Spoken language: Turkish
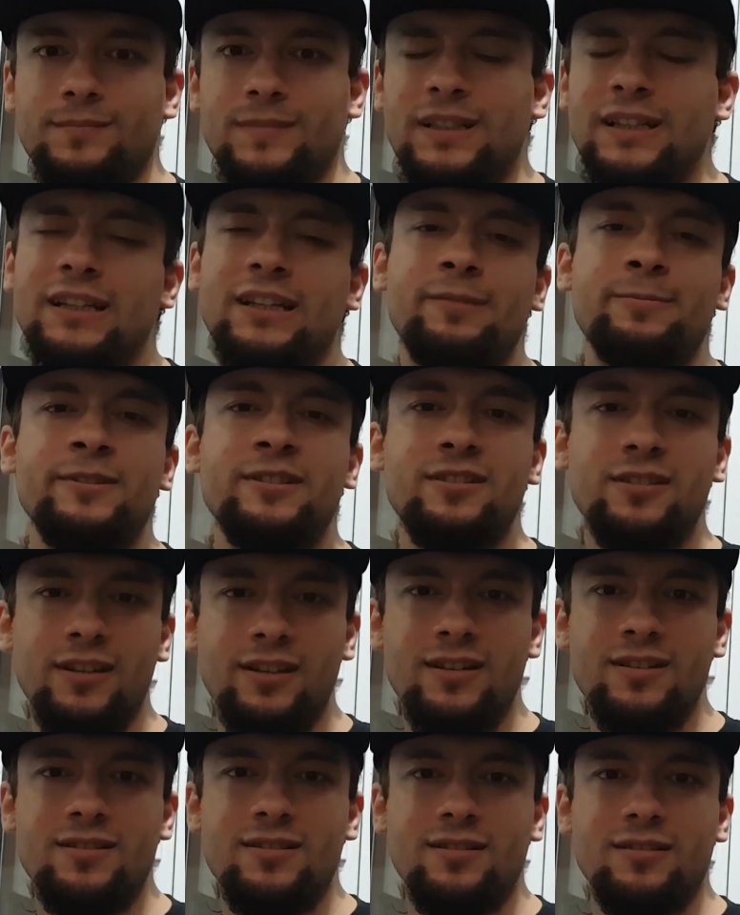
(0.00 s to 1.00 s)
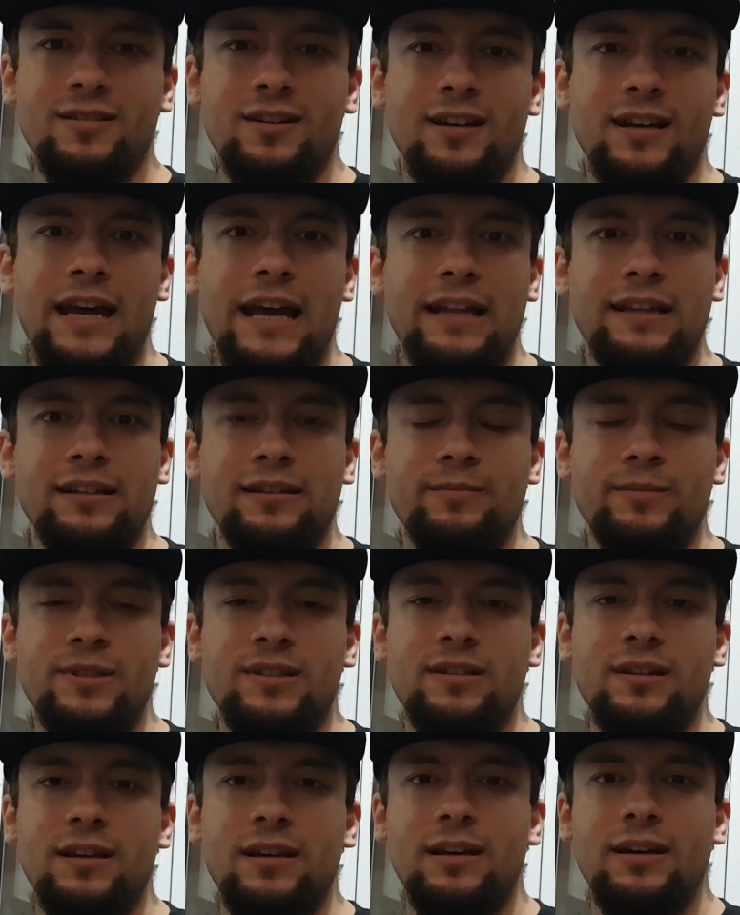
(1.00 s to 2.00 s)
2008 yılına
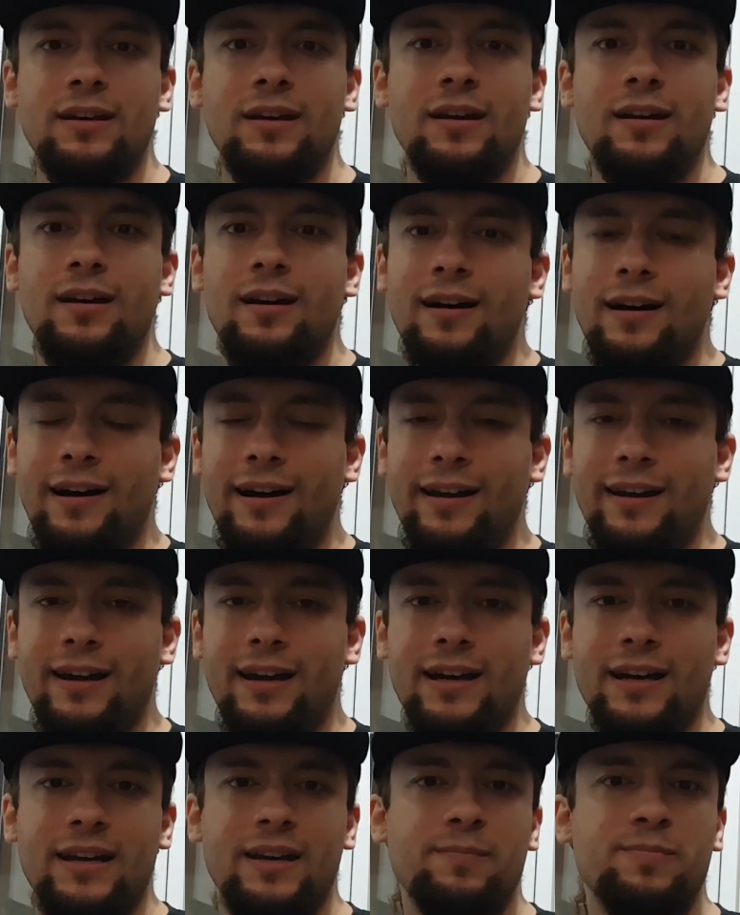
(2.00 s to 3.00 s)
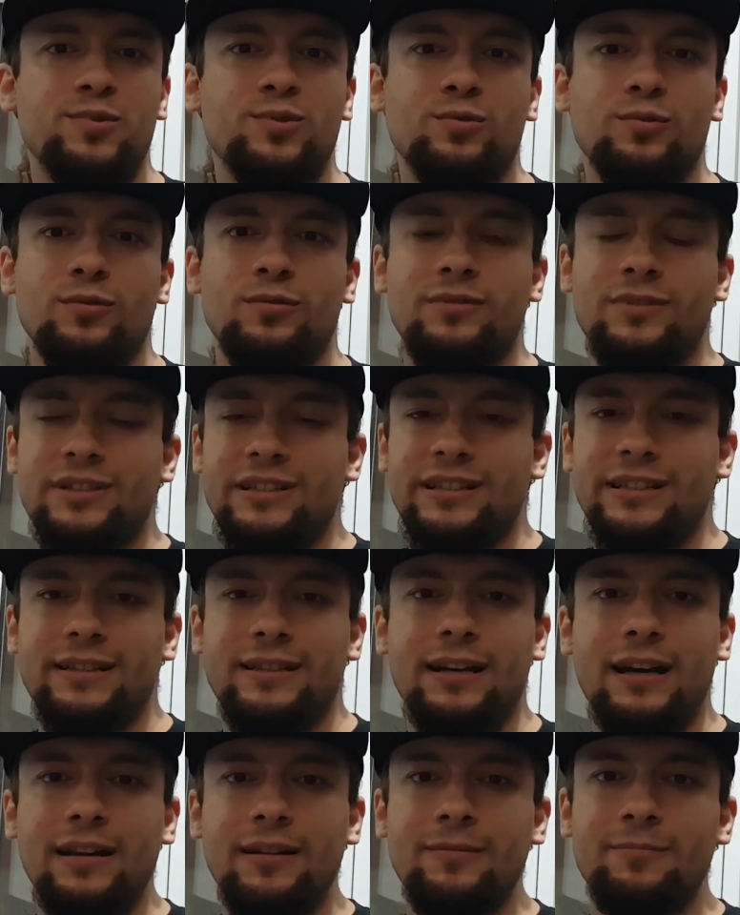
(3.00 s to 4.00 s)
geldiğimizde hala Episod
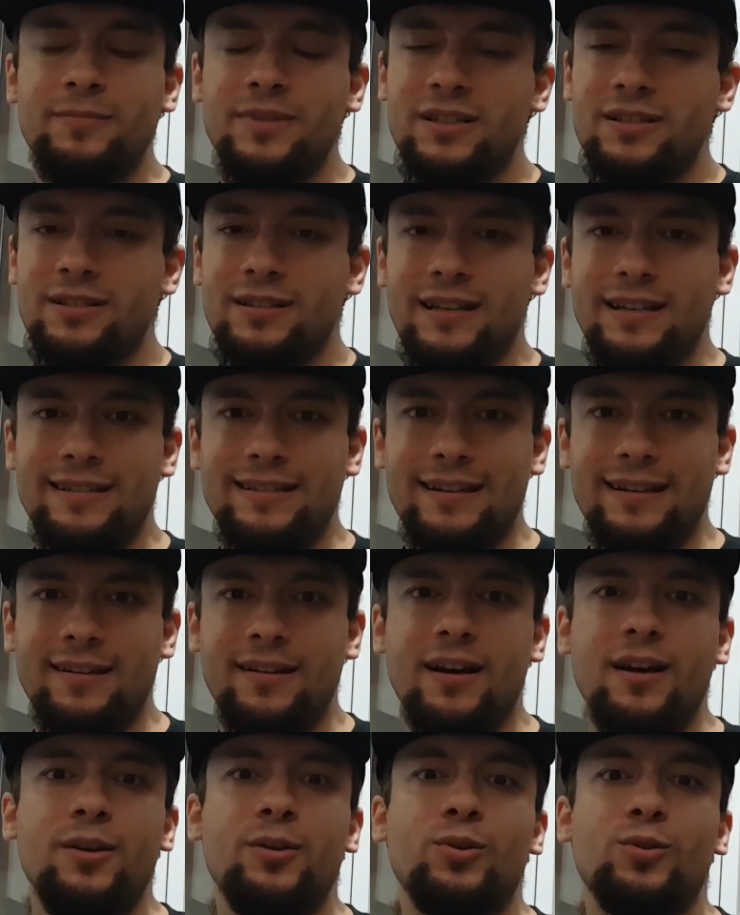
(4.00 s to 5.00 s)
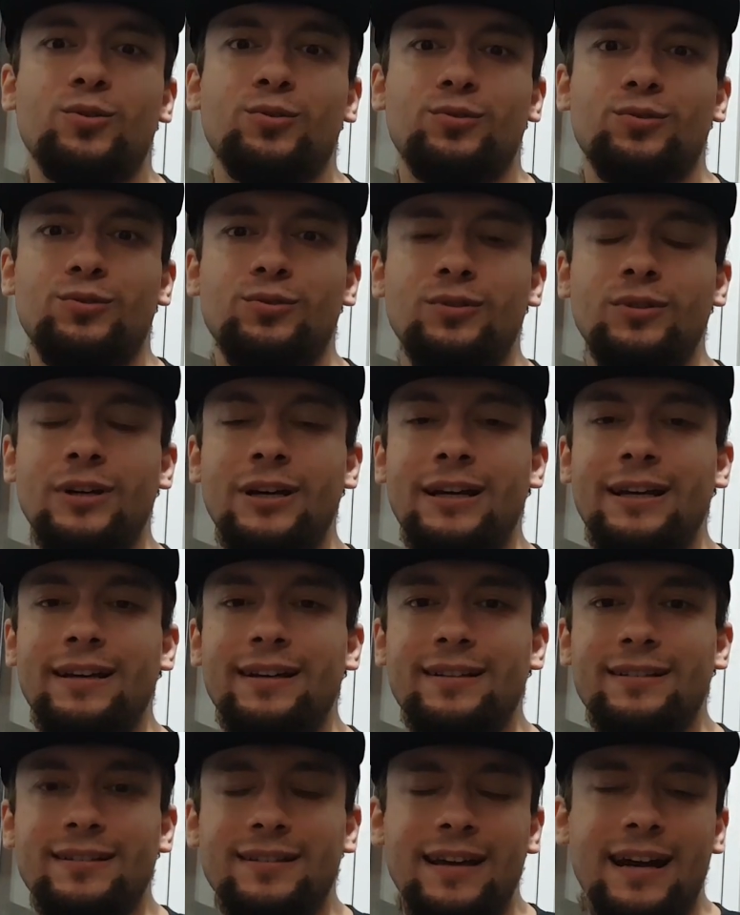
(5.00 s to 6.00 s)
3'den bir ses daha yoktu
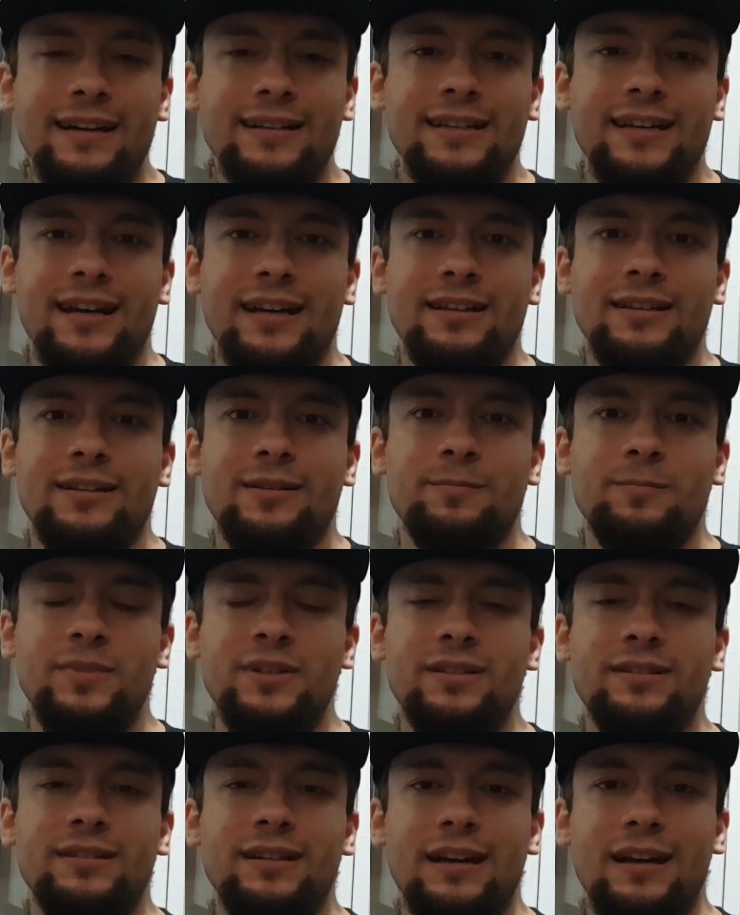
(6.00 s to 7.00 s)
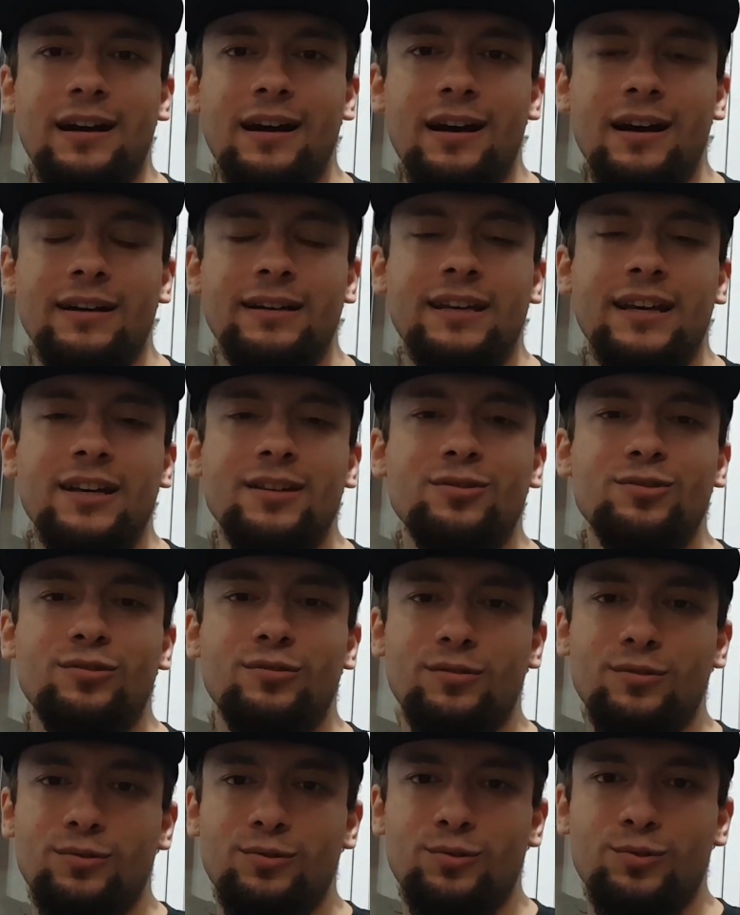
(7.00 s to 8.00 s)
Derken bir de Arkane
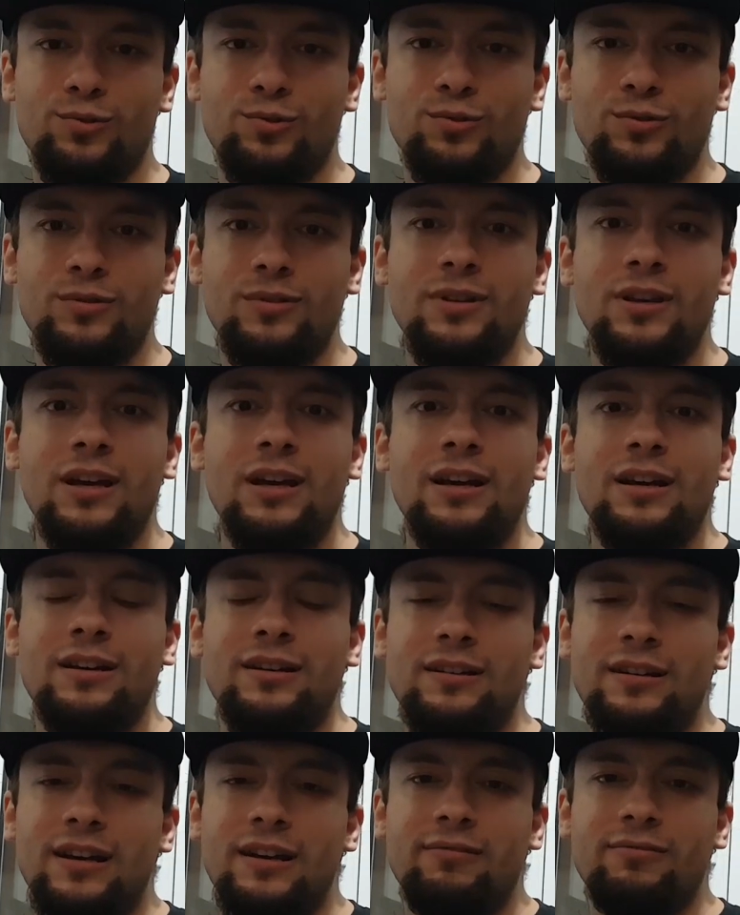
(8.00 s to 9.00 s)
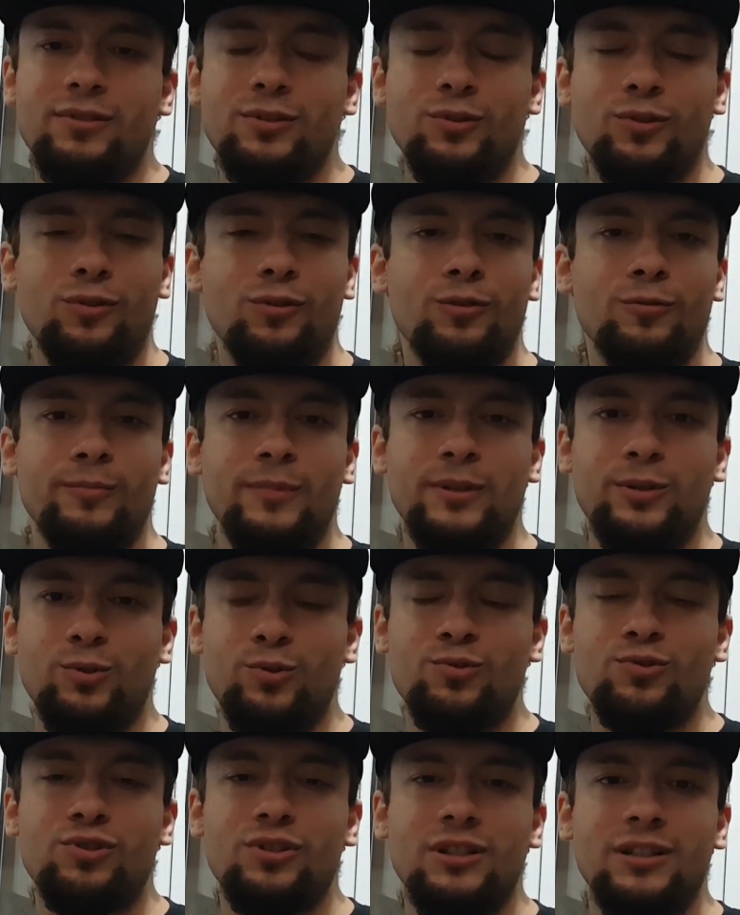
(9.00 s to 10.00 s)
Studios'un Ravenholm'e
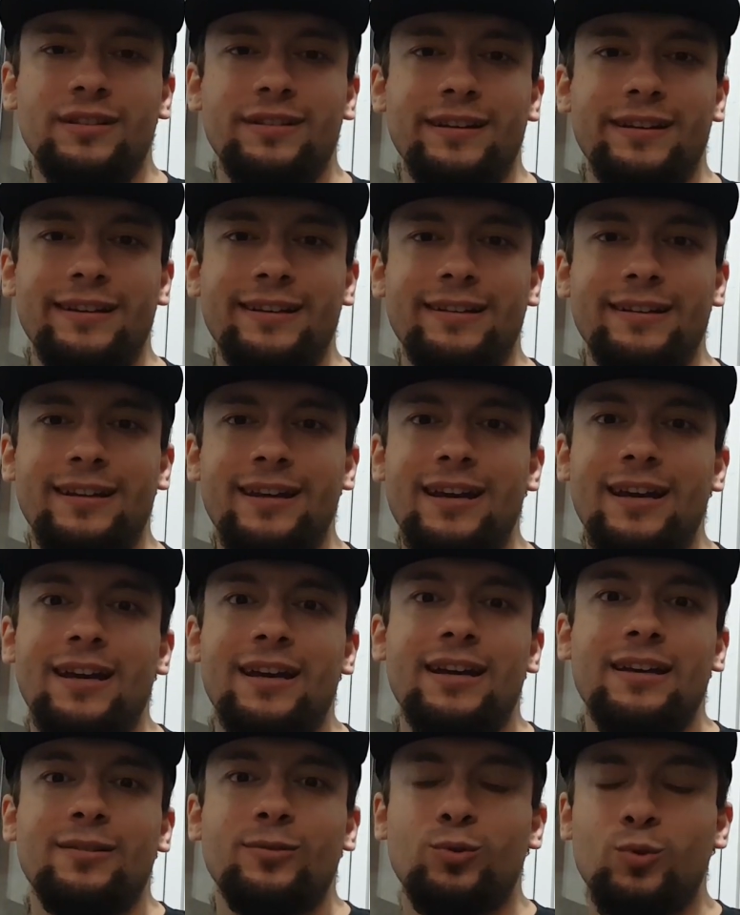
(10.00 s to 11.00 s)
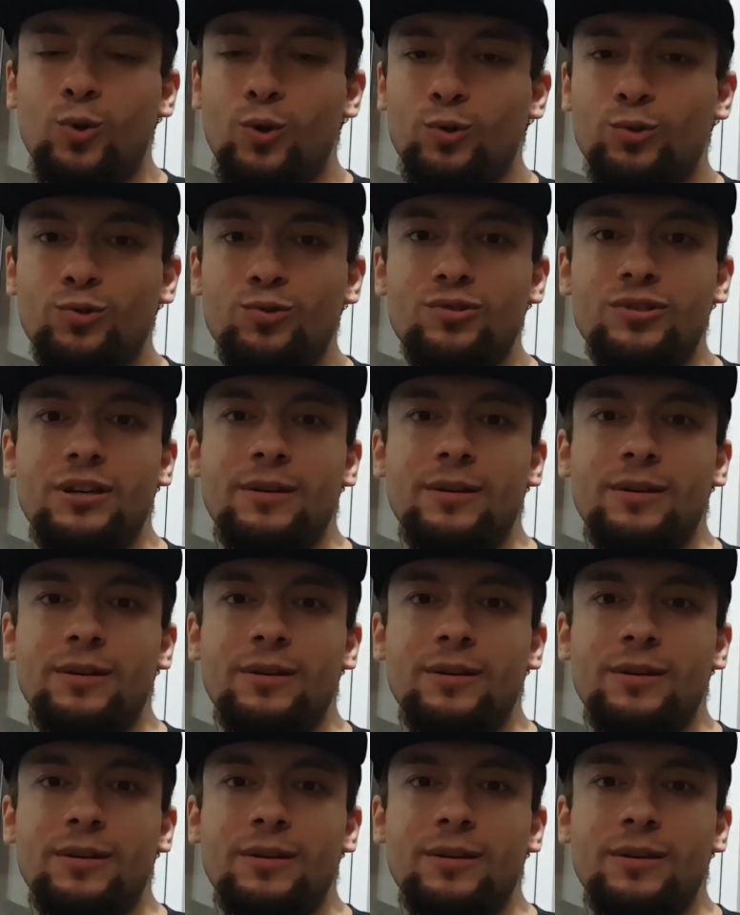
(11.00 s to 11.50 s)
dönüş niteliğinde 4.